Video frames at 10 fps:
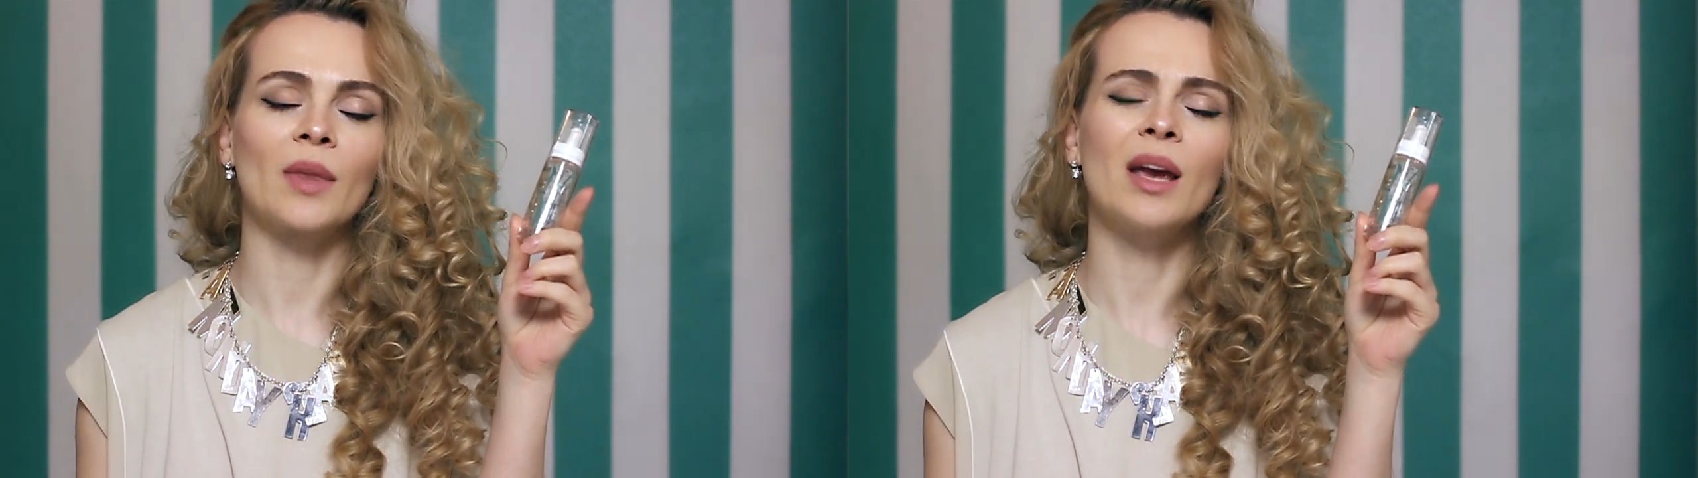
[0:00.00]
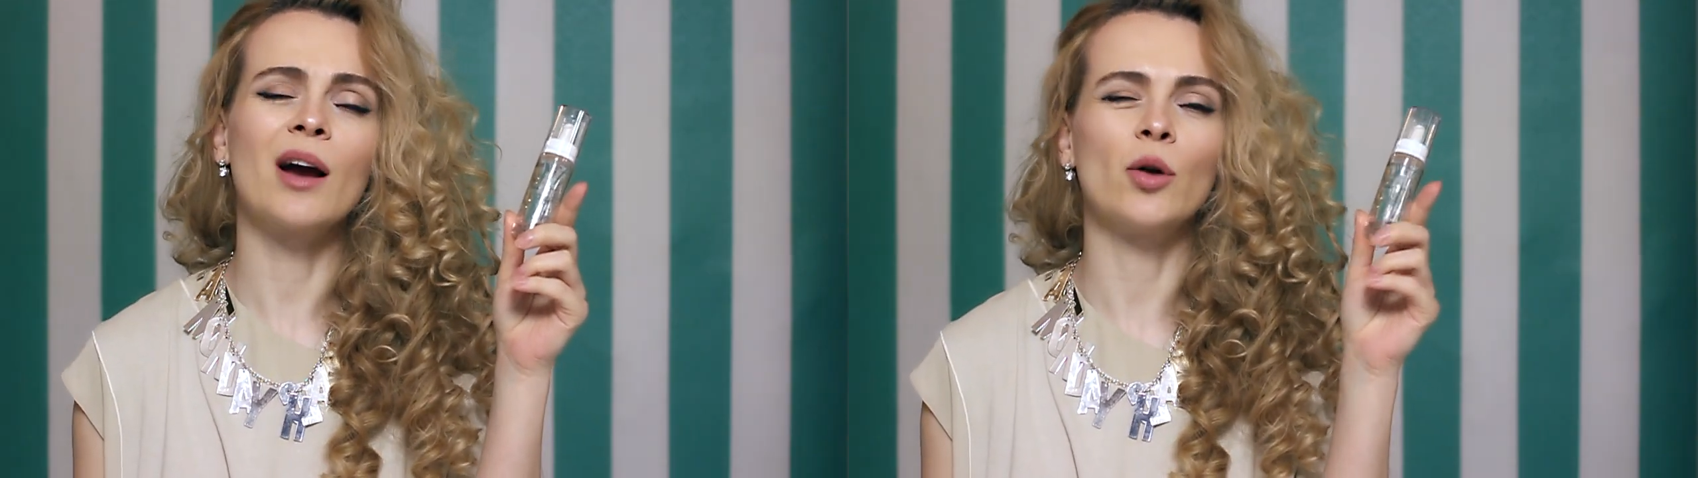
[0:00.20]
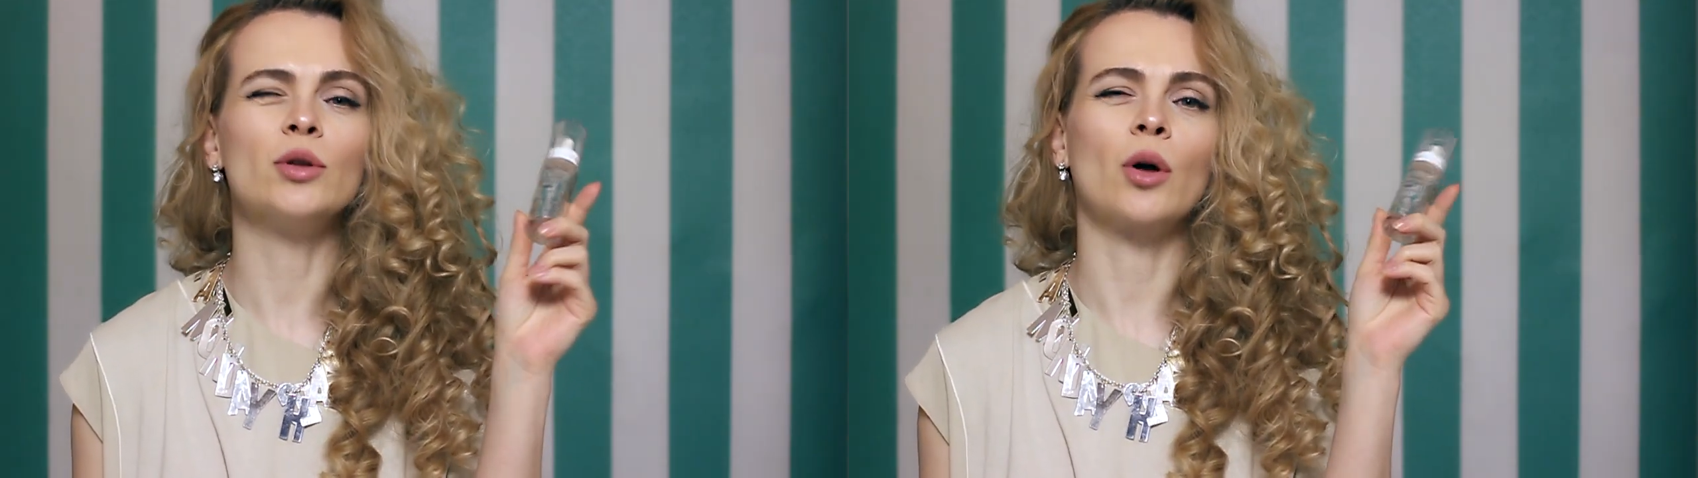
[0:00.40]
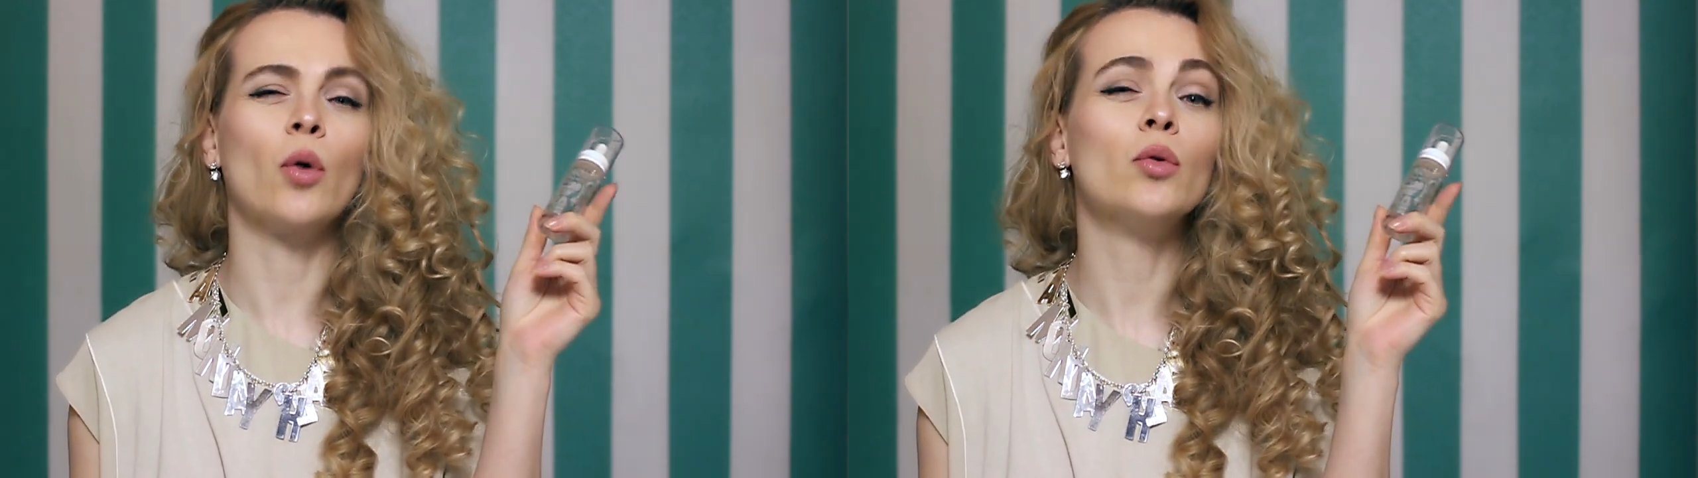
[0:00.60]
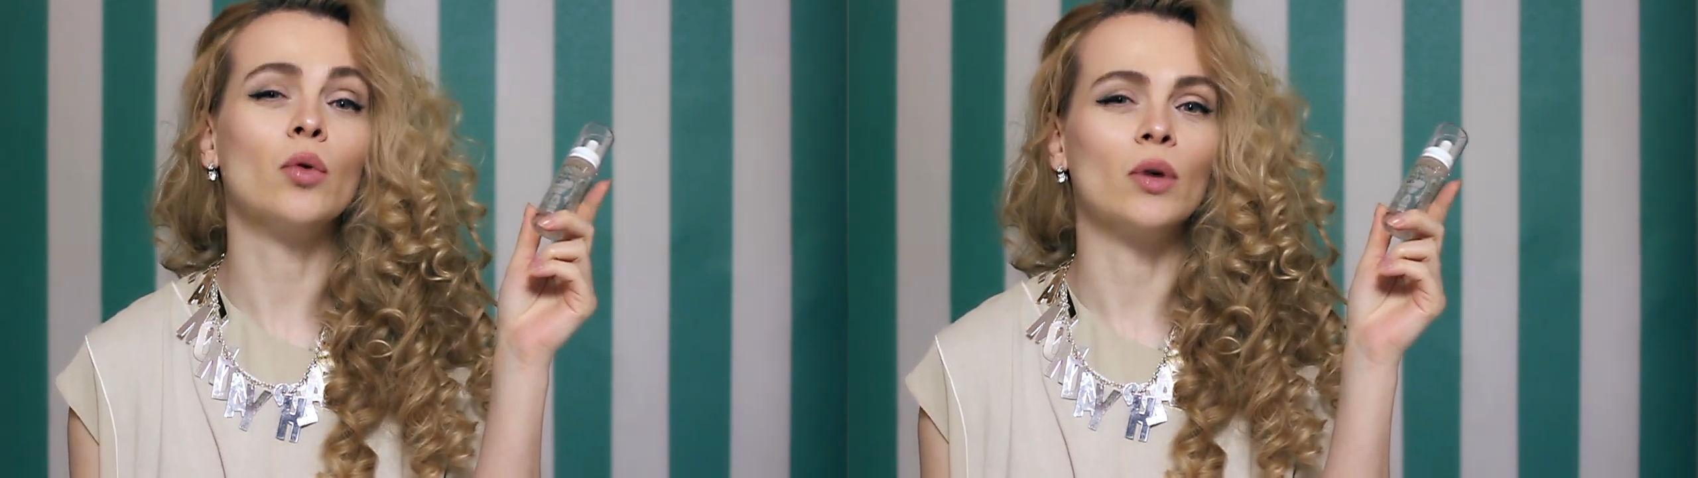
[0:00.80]
и какой-то
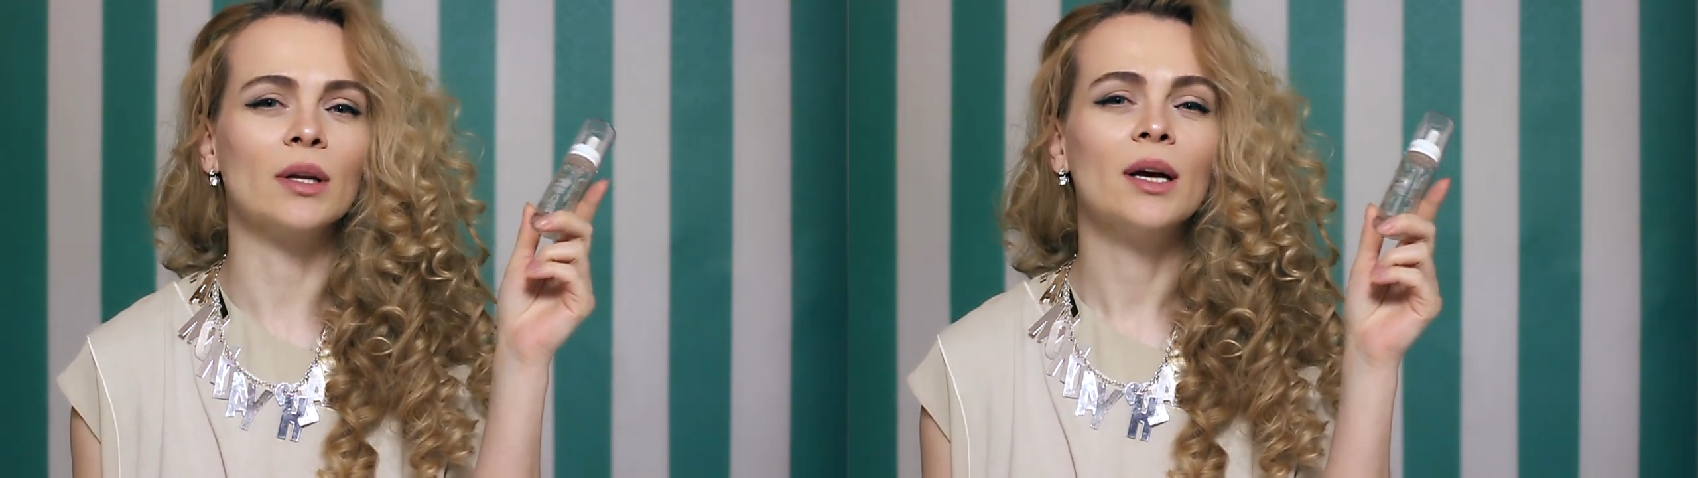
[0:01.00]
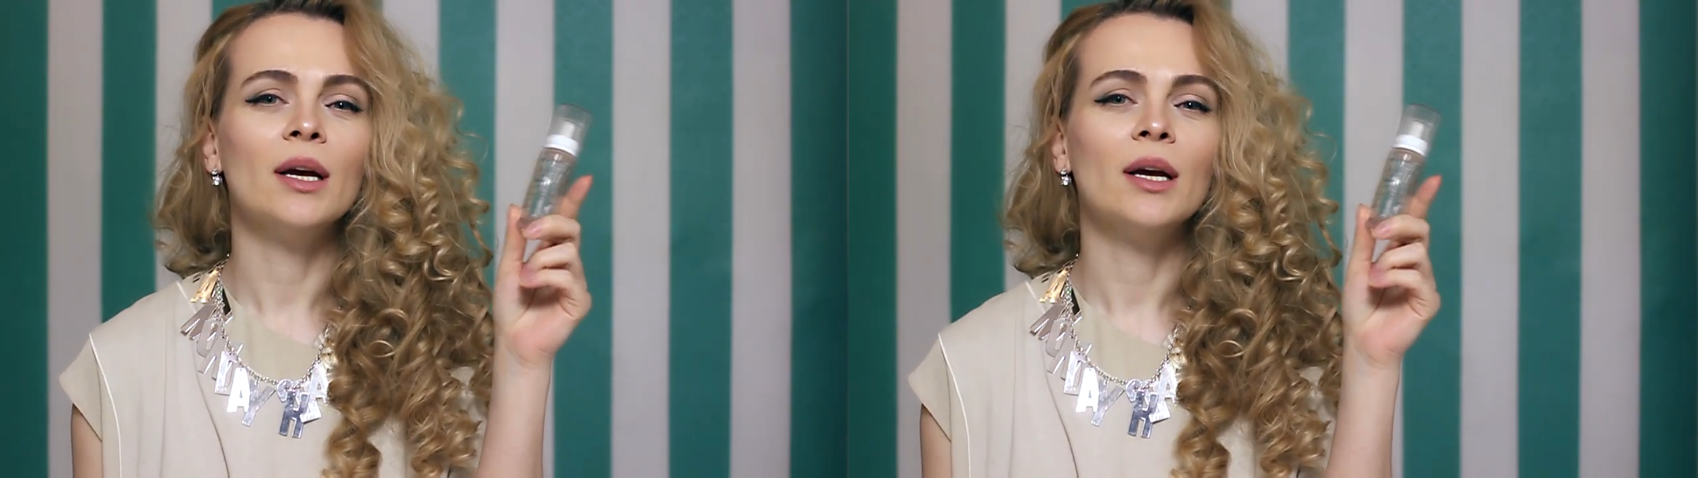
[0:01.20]
такой уход.